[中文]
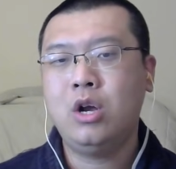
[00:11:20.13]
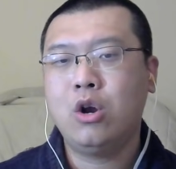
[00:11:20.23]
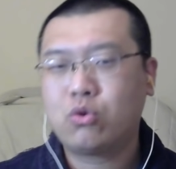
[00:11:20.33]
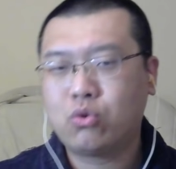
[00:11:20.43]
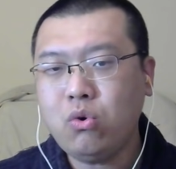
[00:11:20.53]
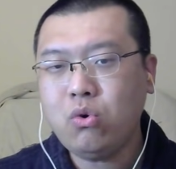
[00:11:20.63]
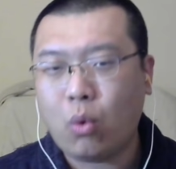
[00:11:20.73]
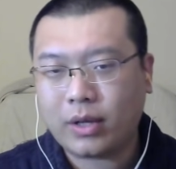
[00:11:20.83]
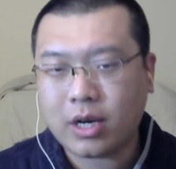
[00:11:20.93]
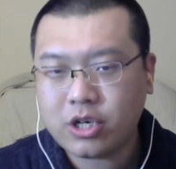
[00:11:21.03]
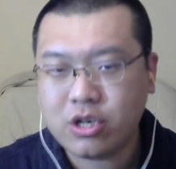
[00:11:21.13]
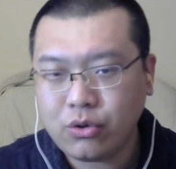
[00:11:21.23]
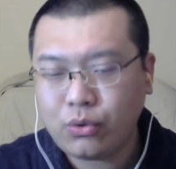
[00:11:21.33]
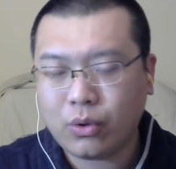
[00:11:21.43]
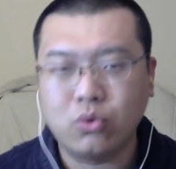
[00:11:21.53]
如果他失
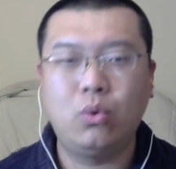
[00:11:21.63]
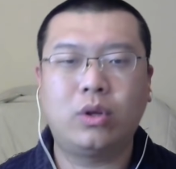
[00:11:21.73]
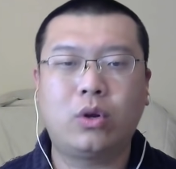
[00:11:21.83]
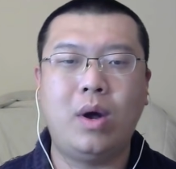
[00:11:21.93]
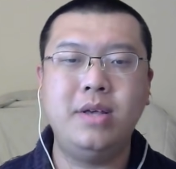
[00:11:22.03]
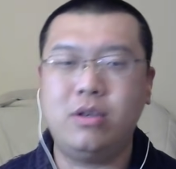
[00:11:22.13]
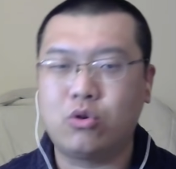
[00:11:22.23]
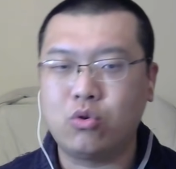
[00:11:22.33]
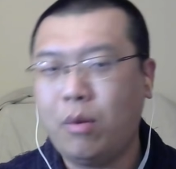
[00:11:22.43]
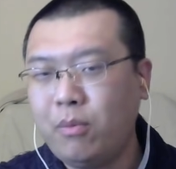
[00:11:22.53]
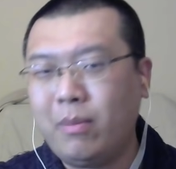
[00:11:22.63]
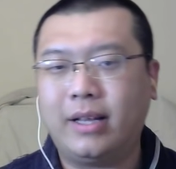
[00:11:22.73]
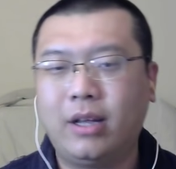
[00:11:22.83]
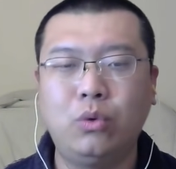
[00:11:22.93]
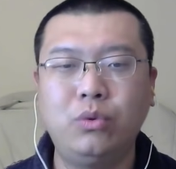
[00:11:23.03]
去了中国的关系，中国不买他
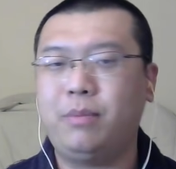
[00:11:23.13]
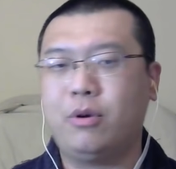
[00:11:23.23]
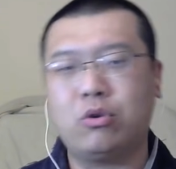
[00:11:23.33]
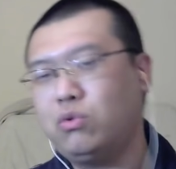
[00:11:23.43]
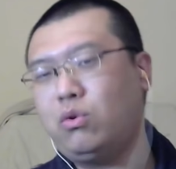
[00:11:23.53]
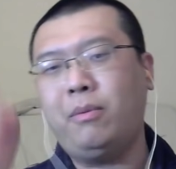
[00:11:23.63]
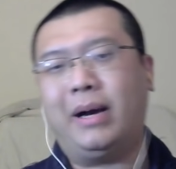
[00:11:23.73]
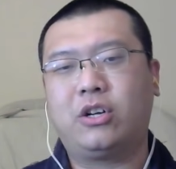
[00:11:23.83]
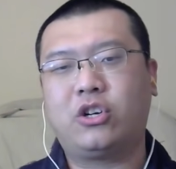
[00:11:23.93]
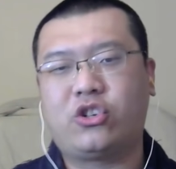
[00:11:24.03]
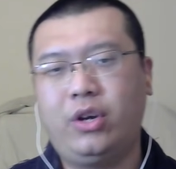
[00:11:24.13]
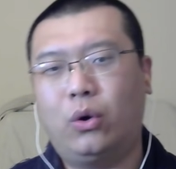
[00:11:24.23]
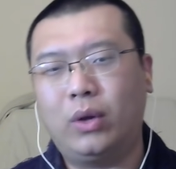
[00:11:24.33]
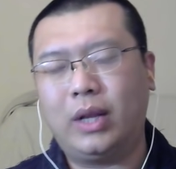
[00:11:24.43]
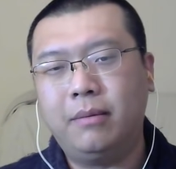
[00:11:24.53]
的东西，比如中国不买他的石
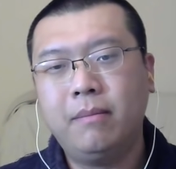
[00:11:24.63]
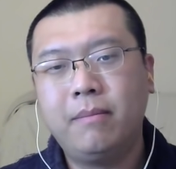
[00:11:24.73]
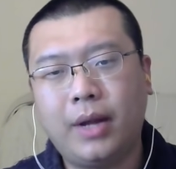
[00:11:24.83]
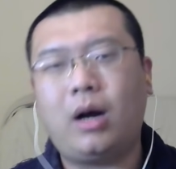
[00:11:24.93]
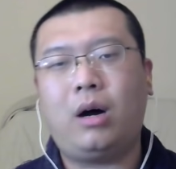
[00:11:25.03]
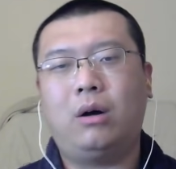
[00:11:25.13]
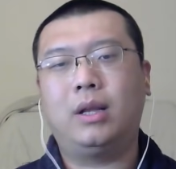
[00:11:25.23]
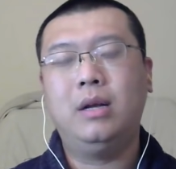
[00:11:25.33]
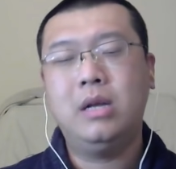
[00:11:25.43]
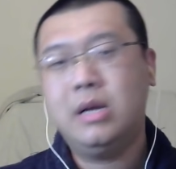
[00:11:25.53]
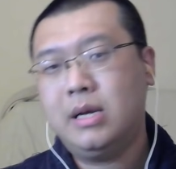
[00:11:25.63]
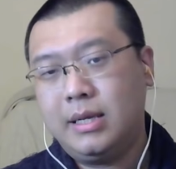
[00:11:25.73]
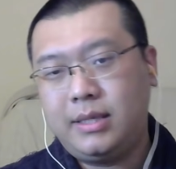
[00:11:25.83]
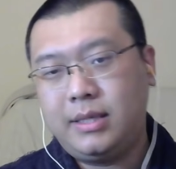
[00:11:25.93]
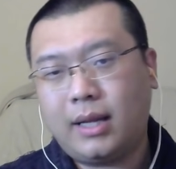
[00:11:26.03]
油了，那好了，
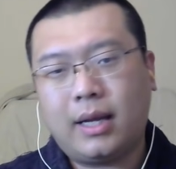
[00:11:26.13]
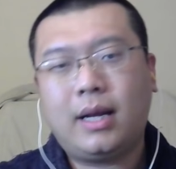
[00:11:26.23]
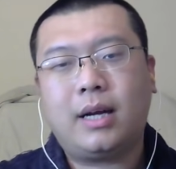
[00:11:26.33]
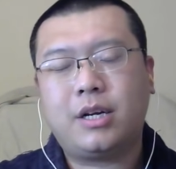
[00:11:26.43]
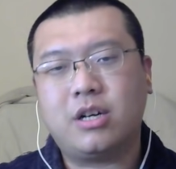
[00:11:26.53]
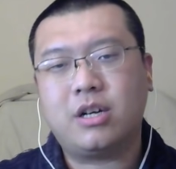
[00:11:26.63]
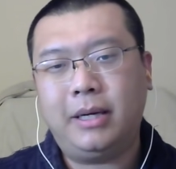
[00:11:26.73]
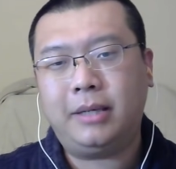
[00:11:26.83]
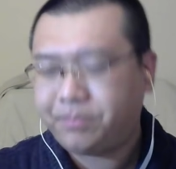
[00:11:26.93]
加拿大这个什么，